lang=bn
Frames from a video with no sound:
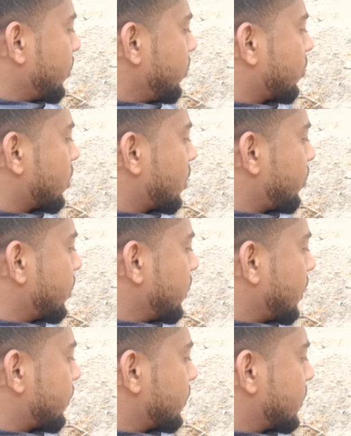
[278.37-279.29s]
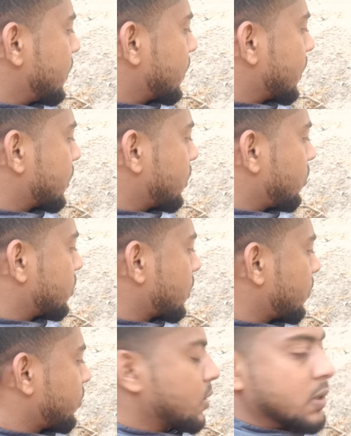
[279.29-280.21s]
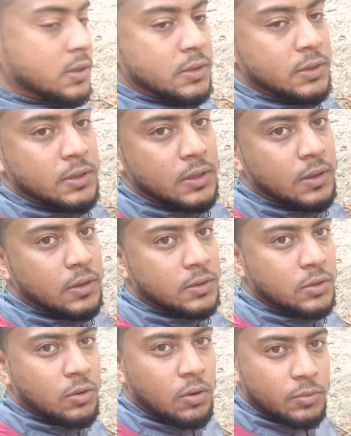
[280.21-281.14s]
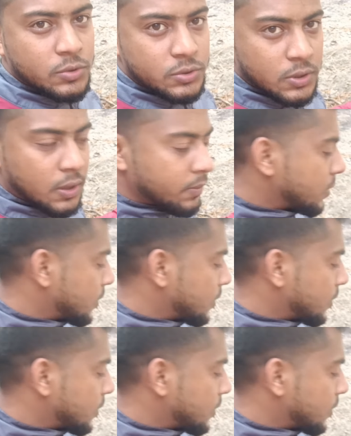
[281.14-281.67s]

আমি বরাবরই আপনাদেরকে একটা কথা বলে আসি সেটা হচ্ছে অবশ্যই